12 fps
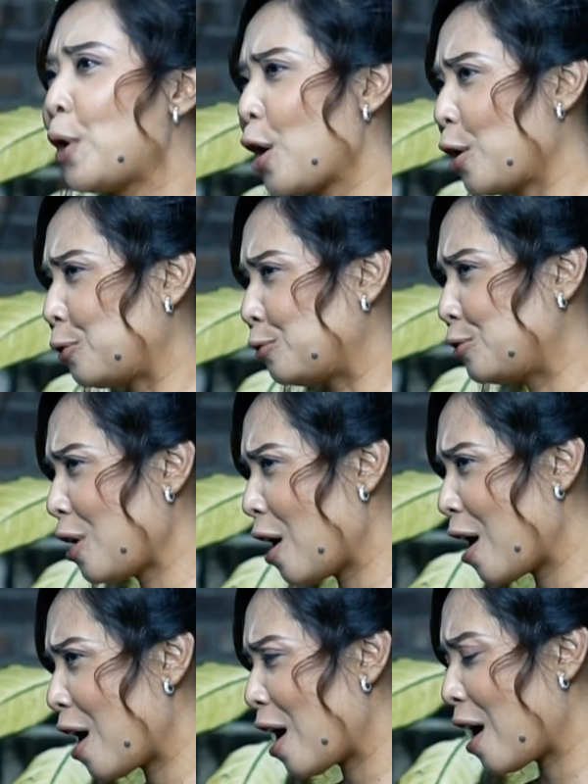
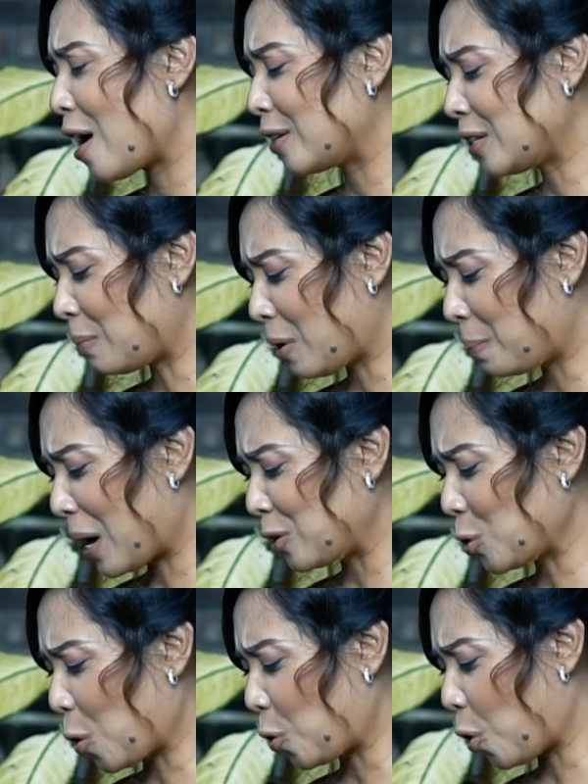Beda sama Pak
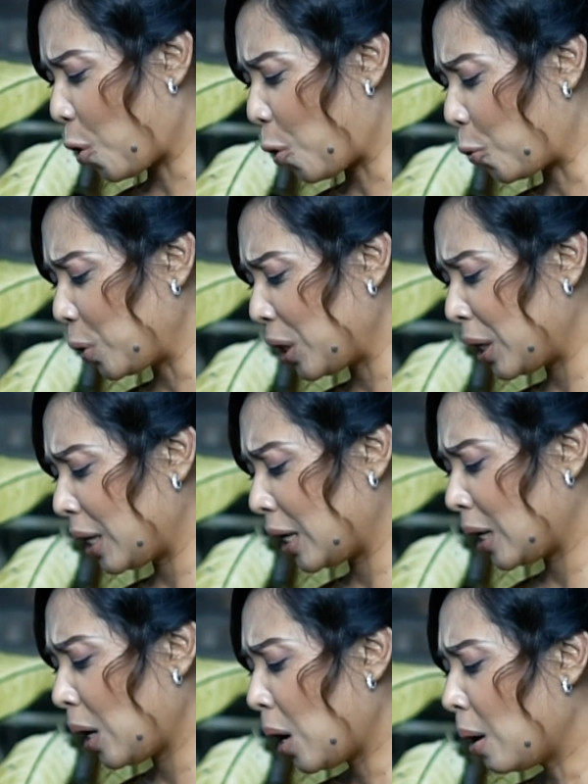
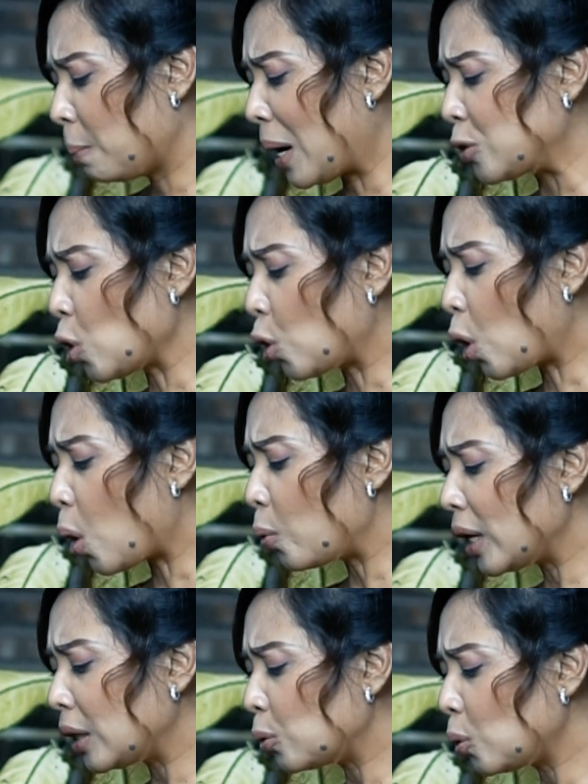Jokowi. Pak
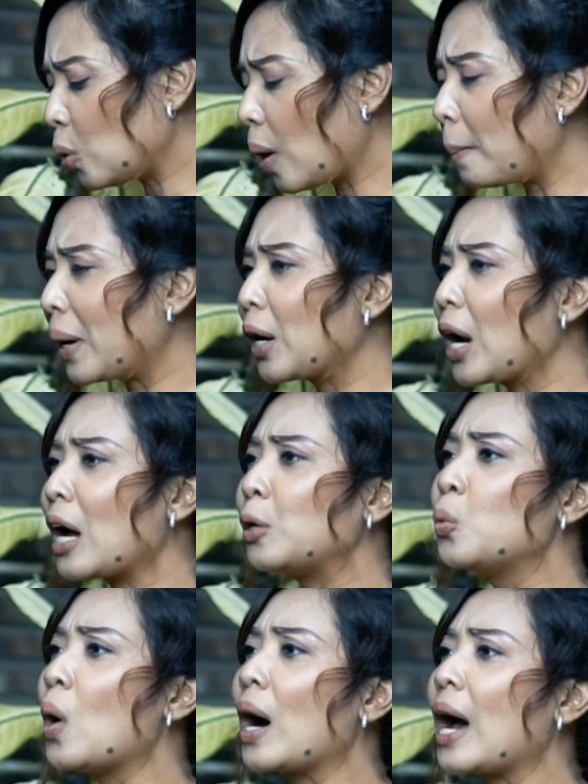Jokowi itu menang
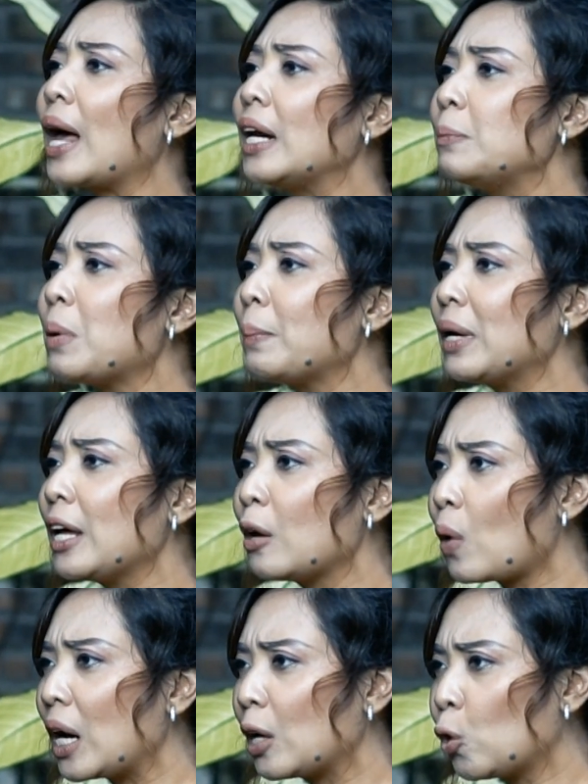dua kali pemilihan
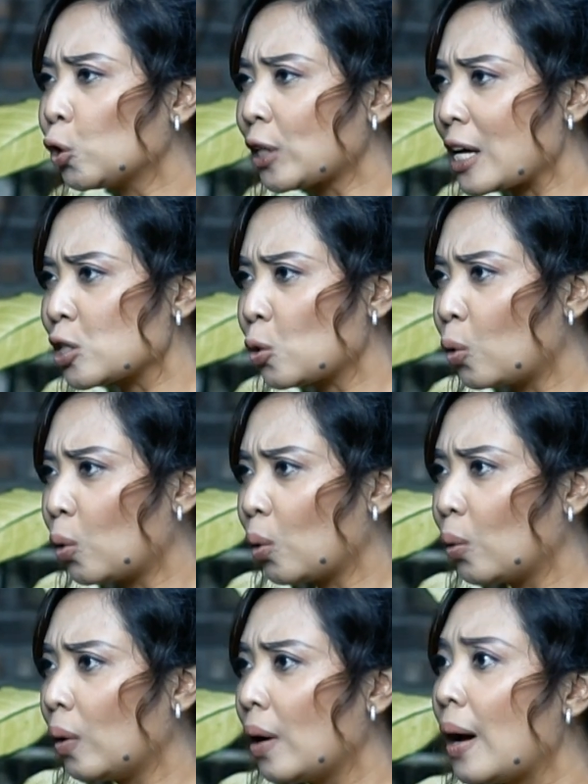wali kota
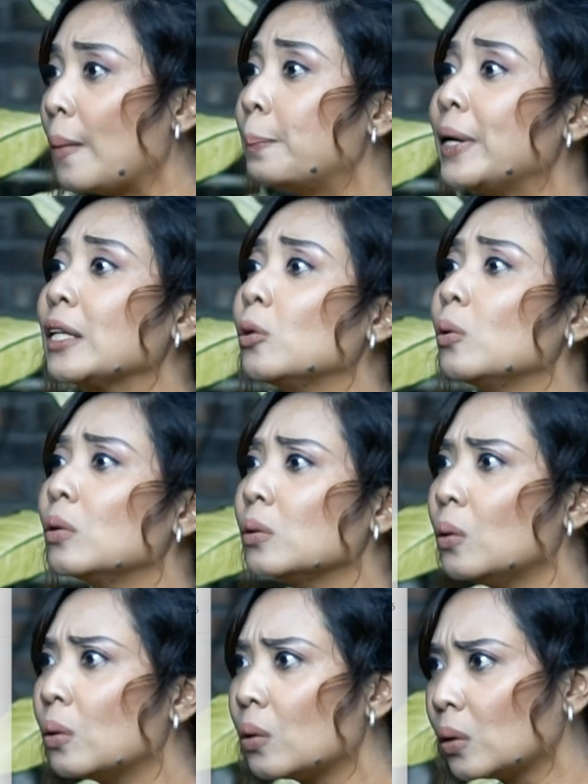Solo.
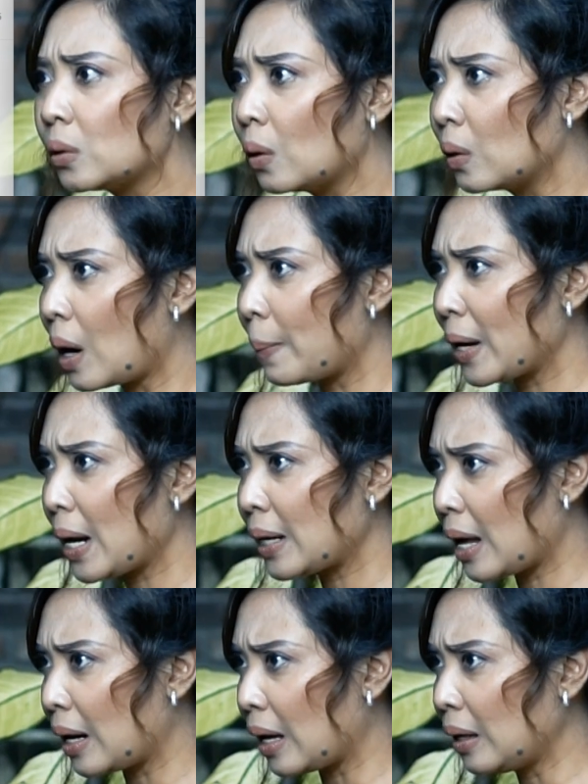Berturut-turut loh nggak pernah
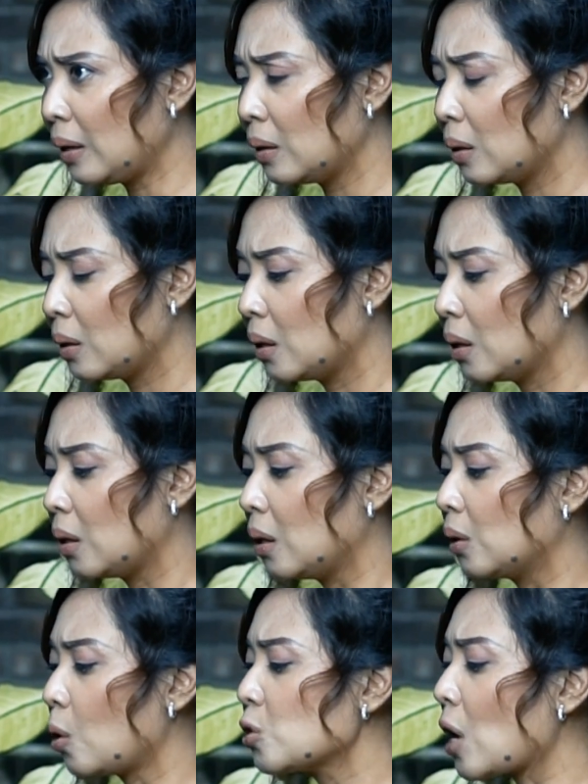kalah.
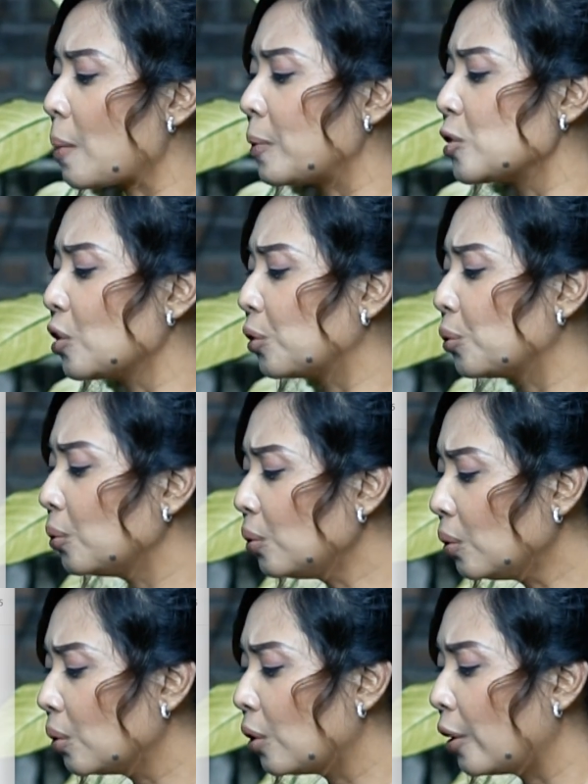Terus habis itu
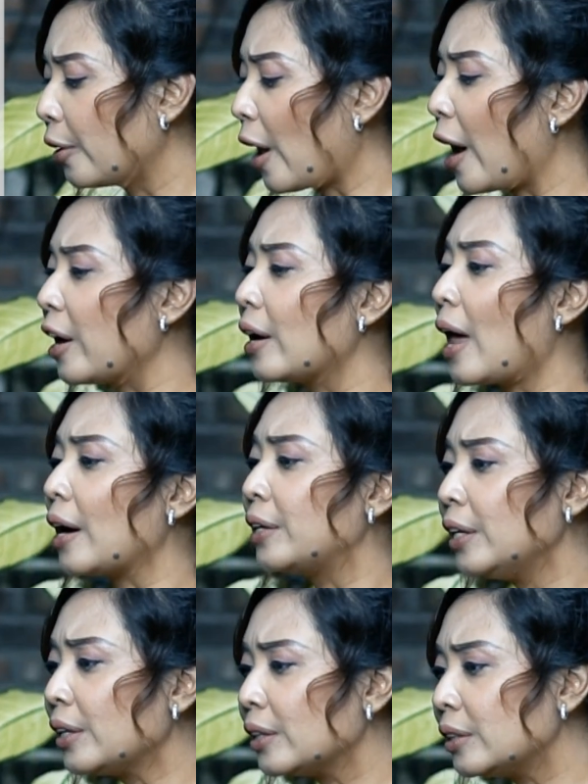naik
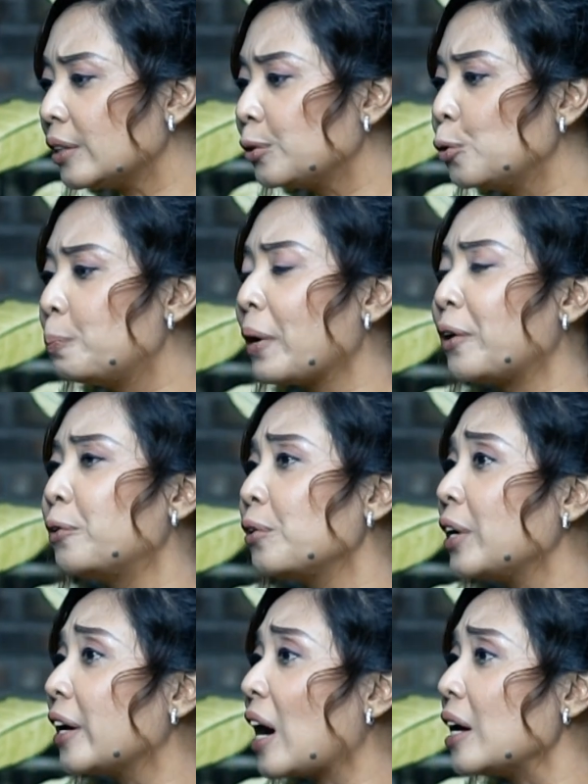lagi ke Gubernur
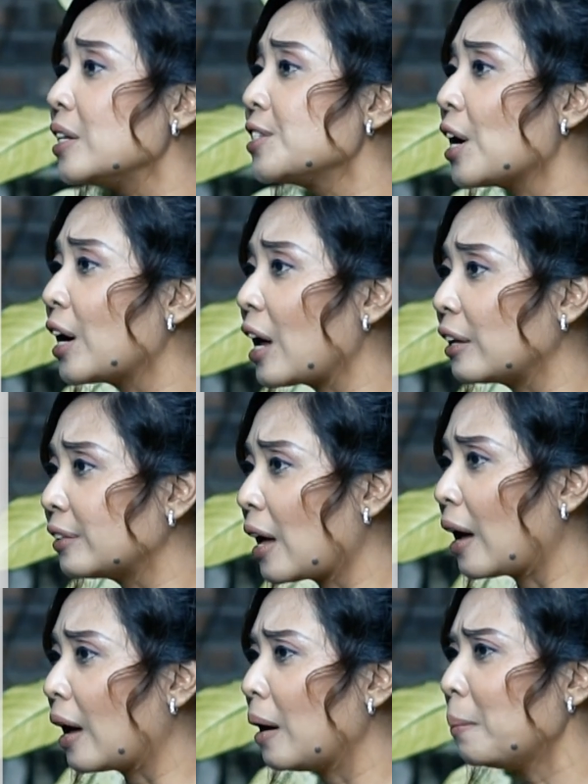DKI
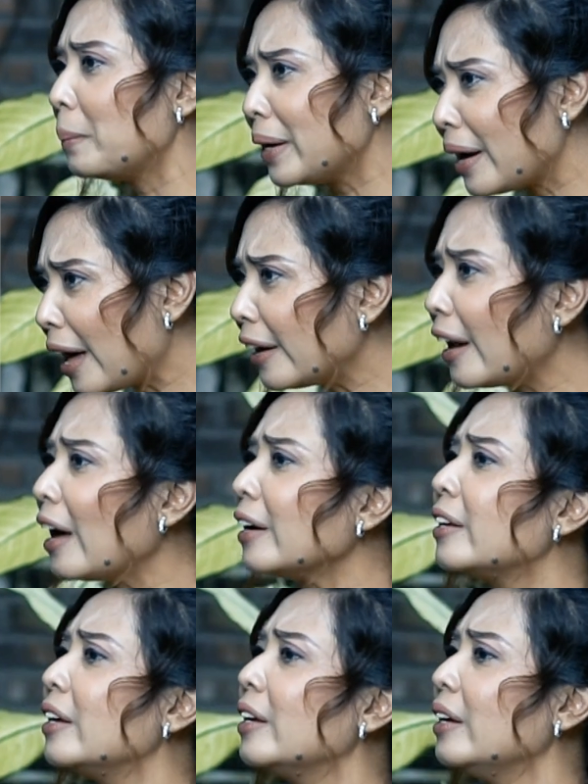Jakarta, menang
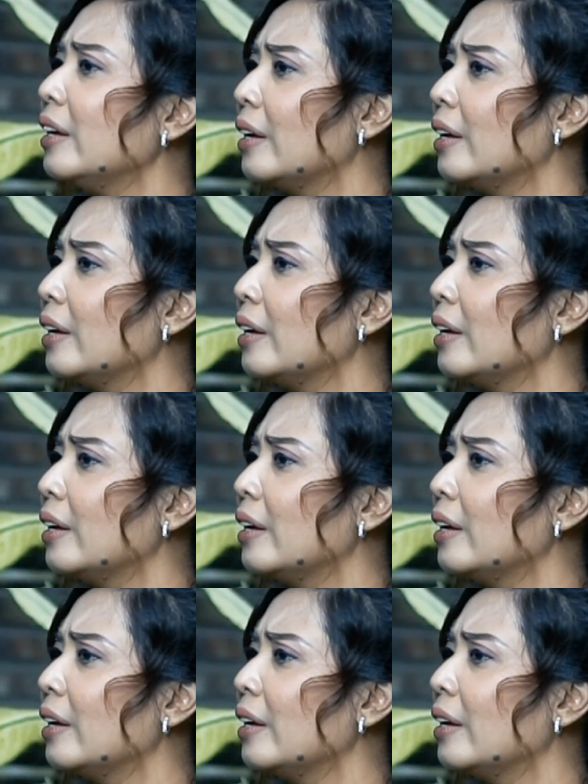lagi.